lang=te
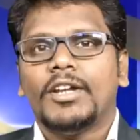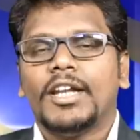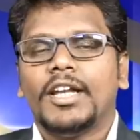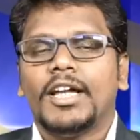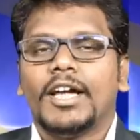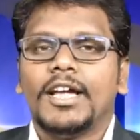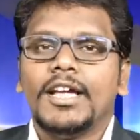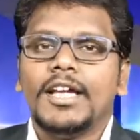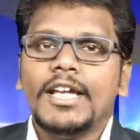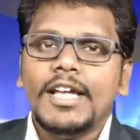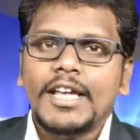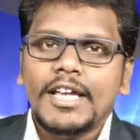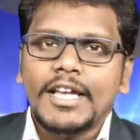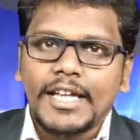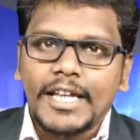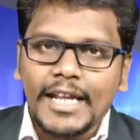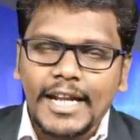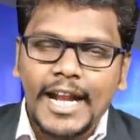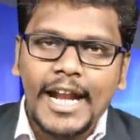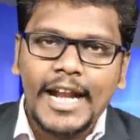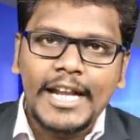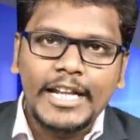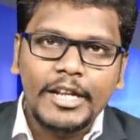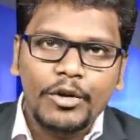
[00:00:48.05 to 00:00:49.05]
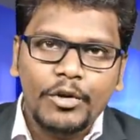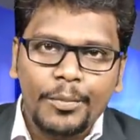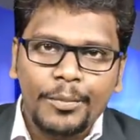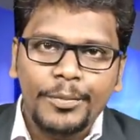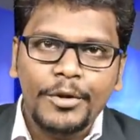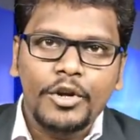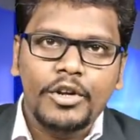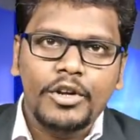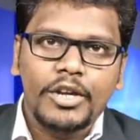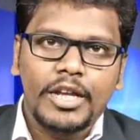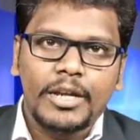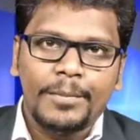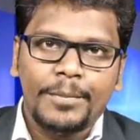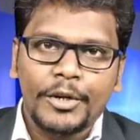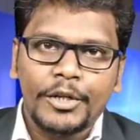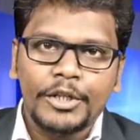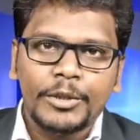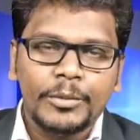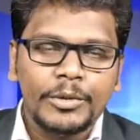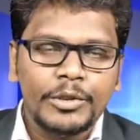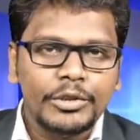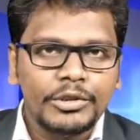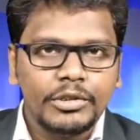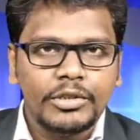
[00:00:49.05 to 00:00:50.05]
వల్ల ఎలాంటి ఉపయోగాలు
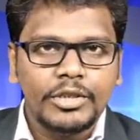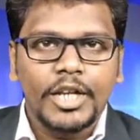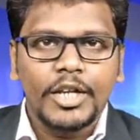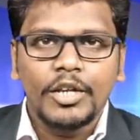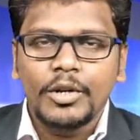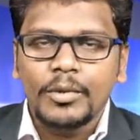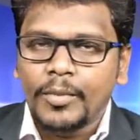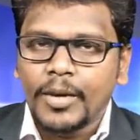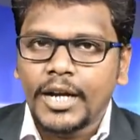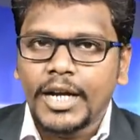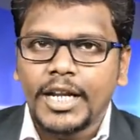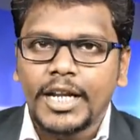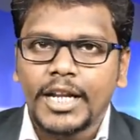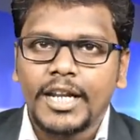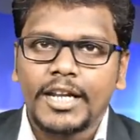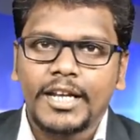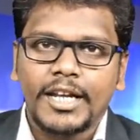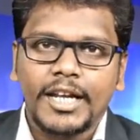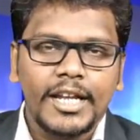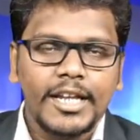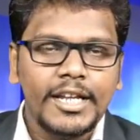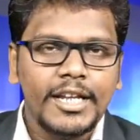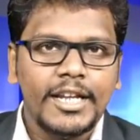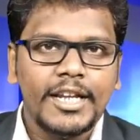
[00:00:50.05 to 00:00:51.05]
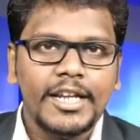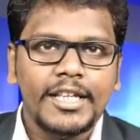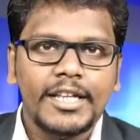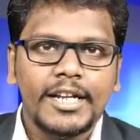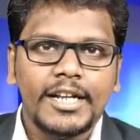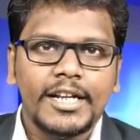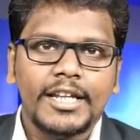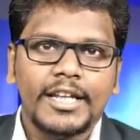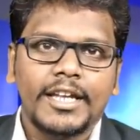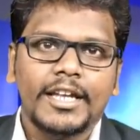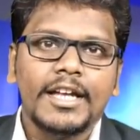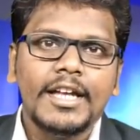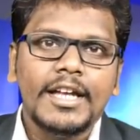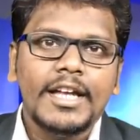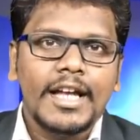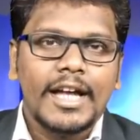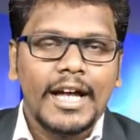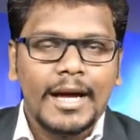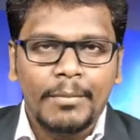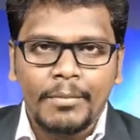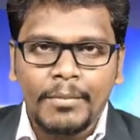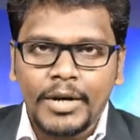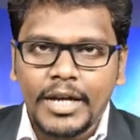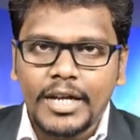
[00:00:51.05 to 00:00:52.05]
పొందబోతున్నారు మహిళలు కానీ లేదంటే
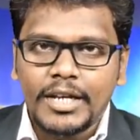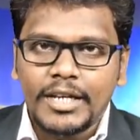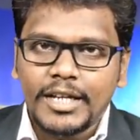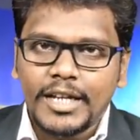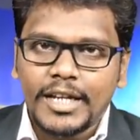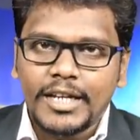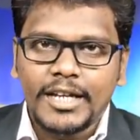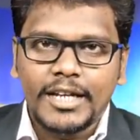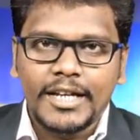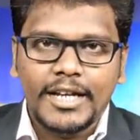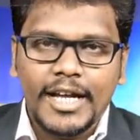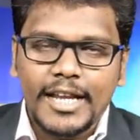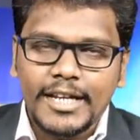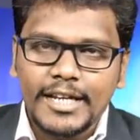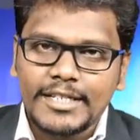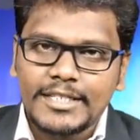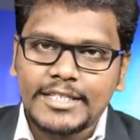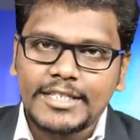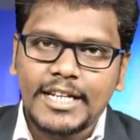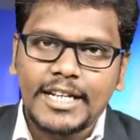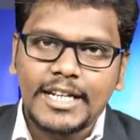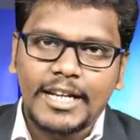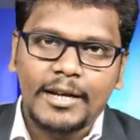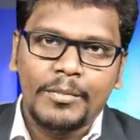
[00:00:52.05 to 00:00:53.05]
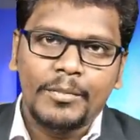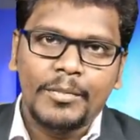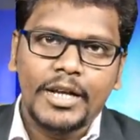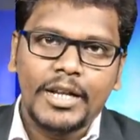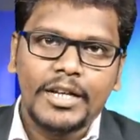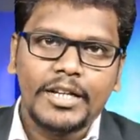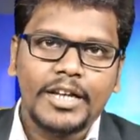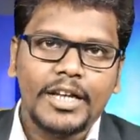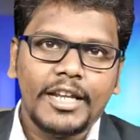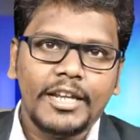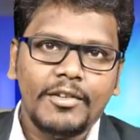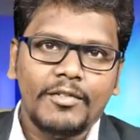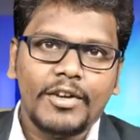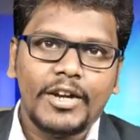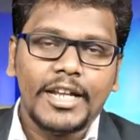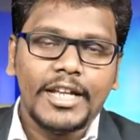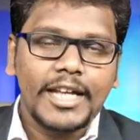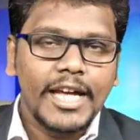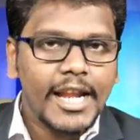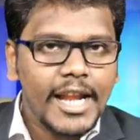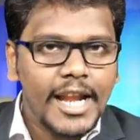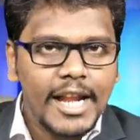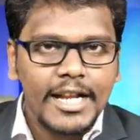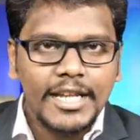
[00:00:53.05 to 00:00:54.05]
అమ్మాయిలు కానీ కాలేజీకి వెళ్ళే అమ్మాయిలు కానీ
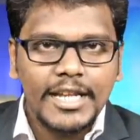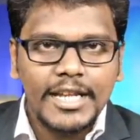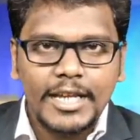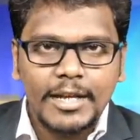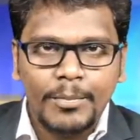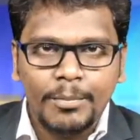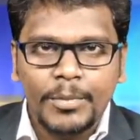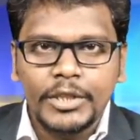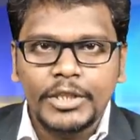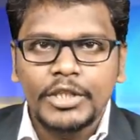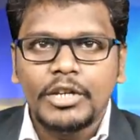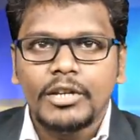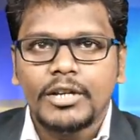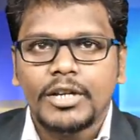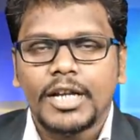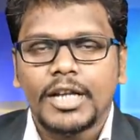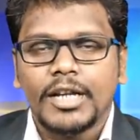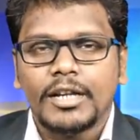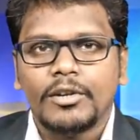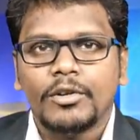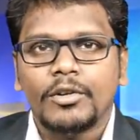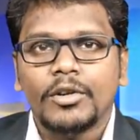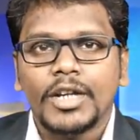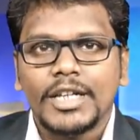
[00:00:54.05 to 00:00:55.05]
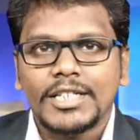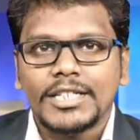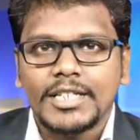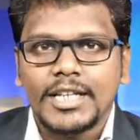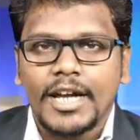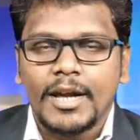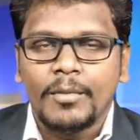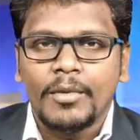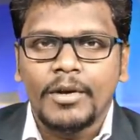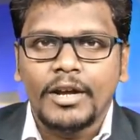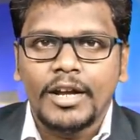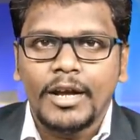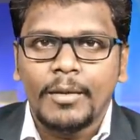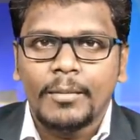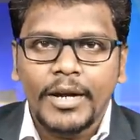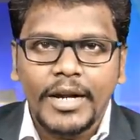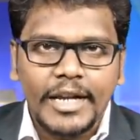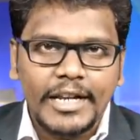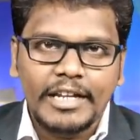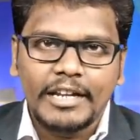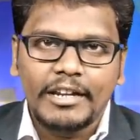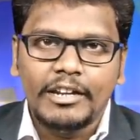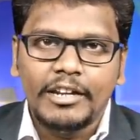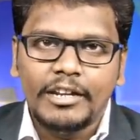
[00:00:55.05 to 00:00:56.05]
వాళ్ళకి ఎలాంటి ఇబ్బందులు కలగకుండా క్షేమంగా
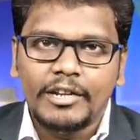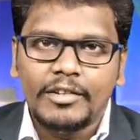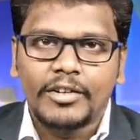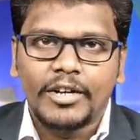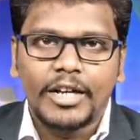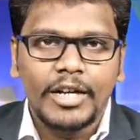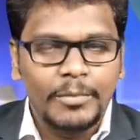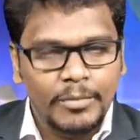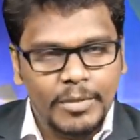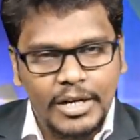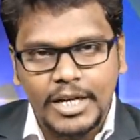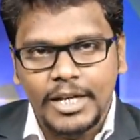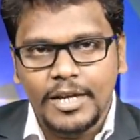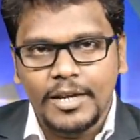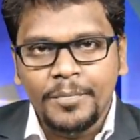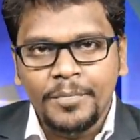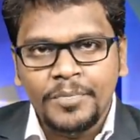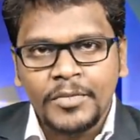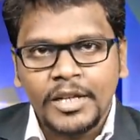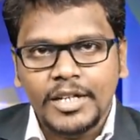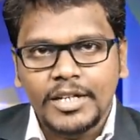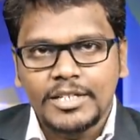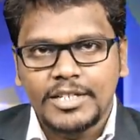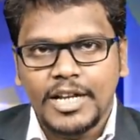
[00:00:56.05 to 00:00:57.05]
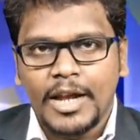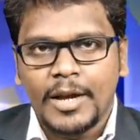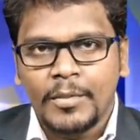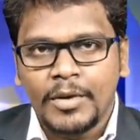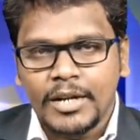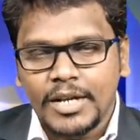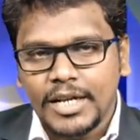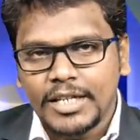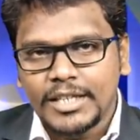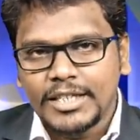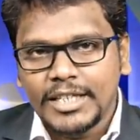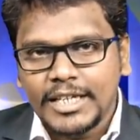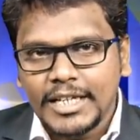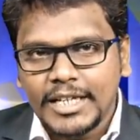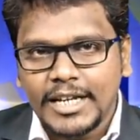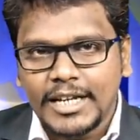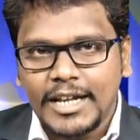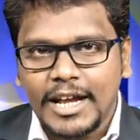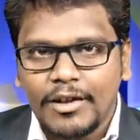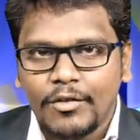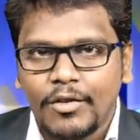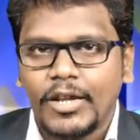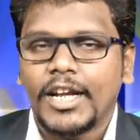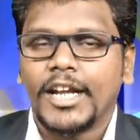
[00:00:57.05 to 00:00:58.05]
బయటకు వెళ్ళిన వాళ్ళు మళ్ళీ క్షేమంగా తిరిగి
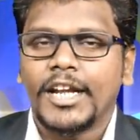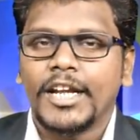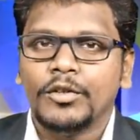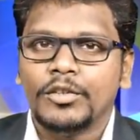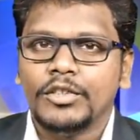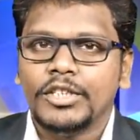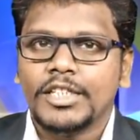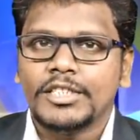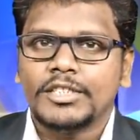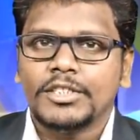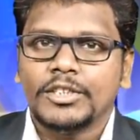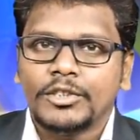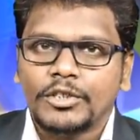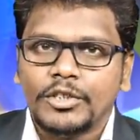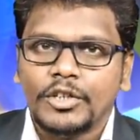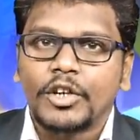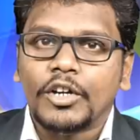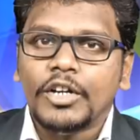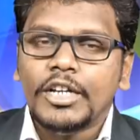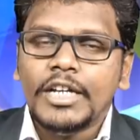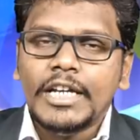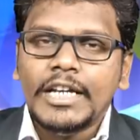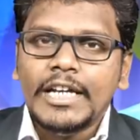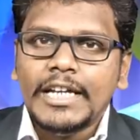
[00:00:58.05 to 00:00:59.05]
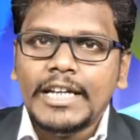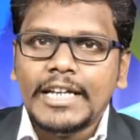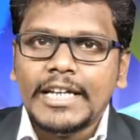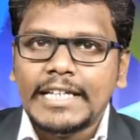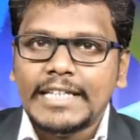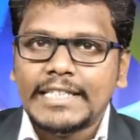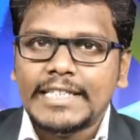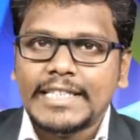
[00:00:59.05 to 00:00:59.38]
రావాలనే ఉద్దేశంతో ఈ